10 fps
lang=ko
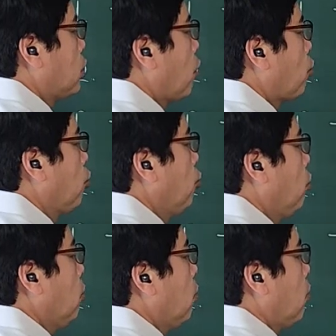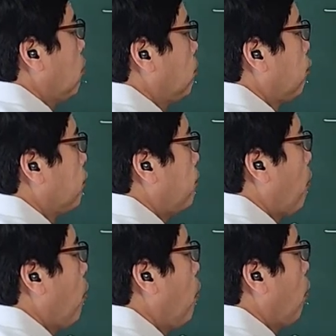정규분포.
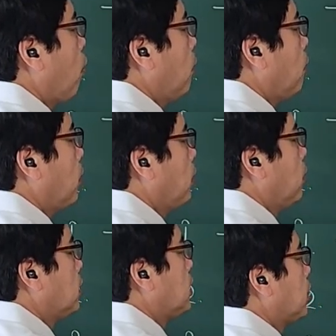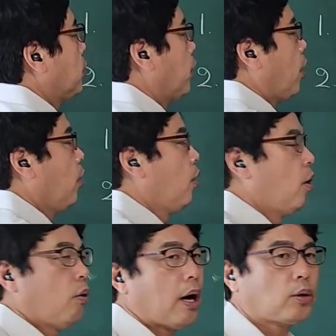뭐 이런 식으로.
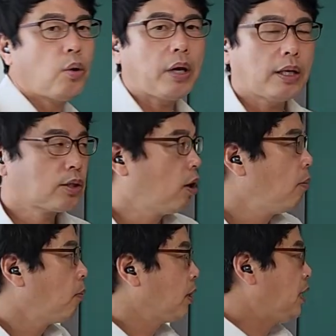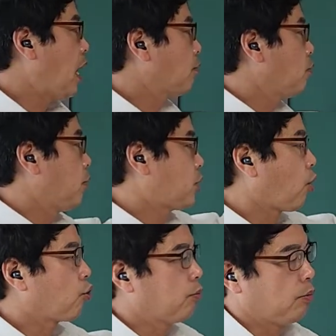확통에서 뭐 이항분포,
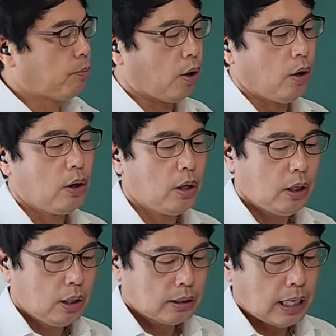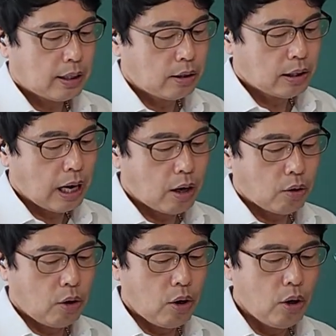정규분포. 자, 그렇게
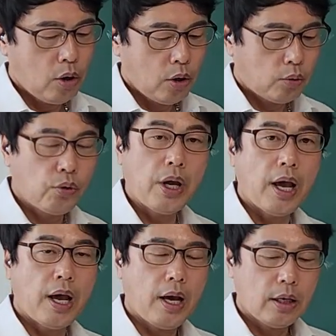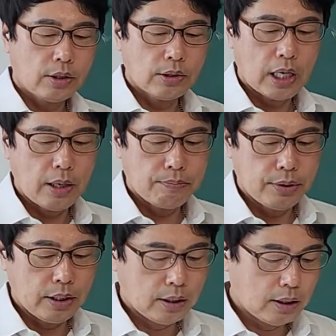하고 뒤에 선생님
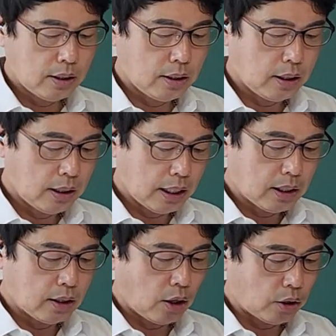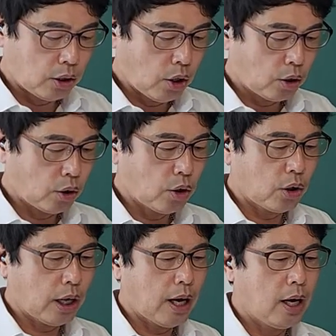프린트 링크 걸은
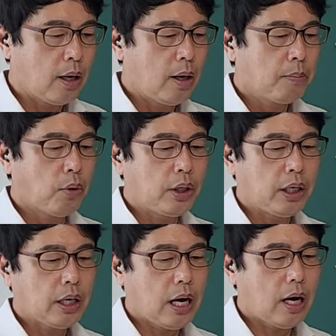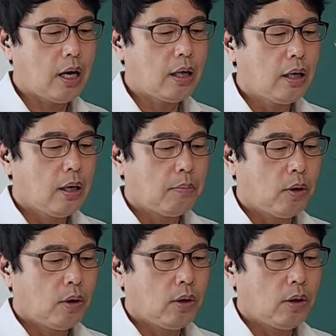연결에 보니까
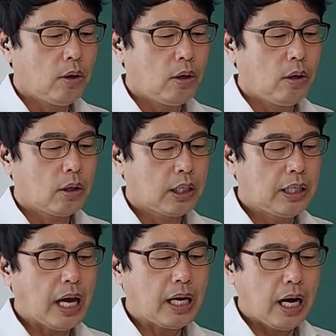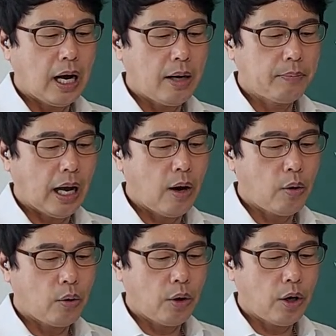뭐 기대값
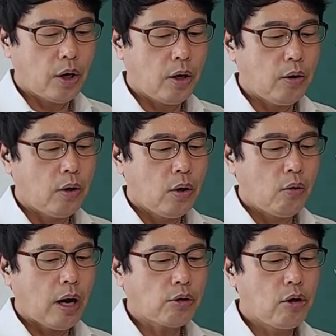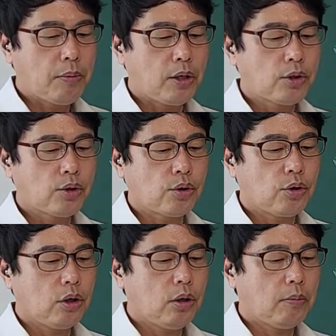나오고요. 확률 변수
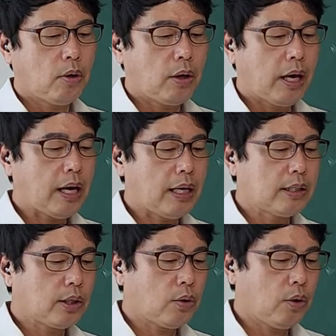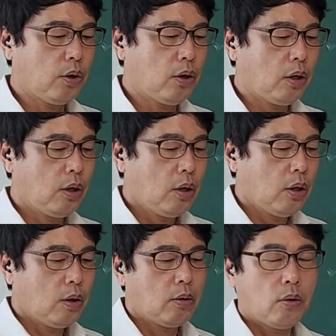뭐 해가지고
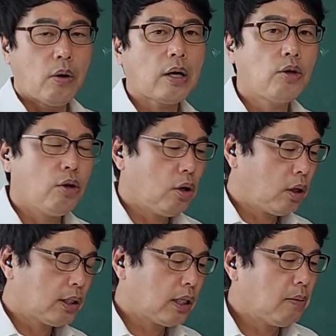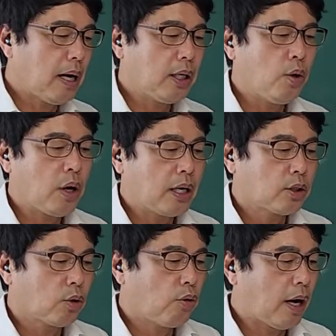어, 확률 시그마
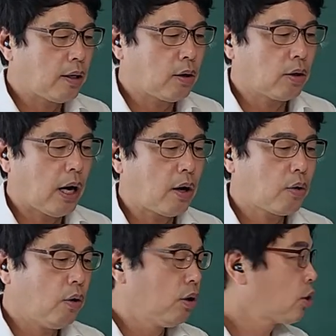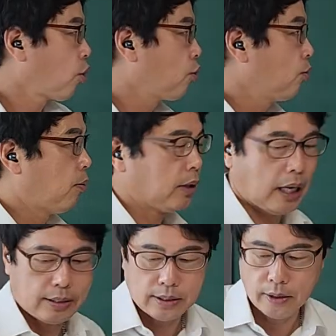이용해서 구하는 거 나왔고 정규공포
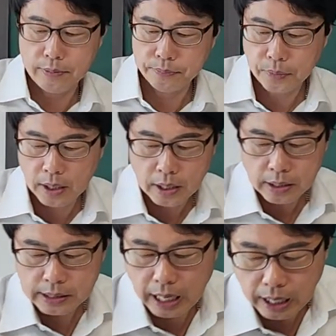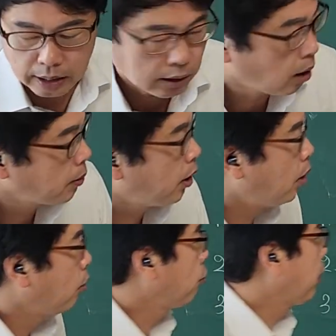나왔어요. 자 그러면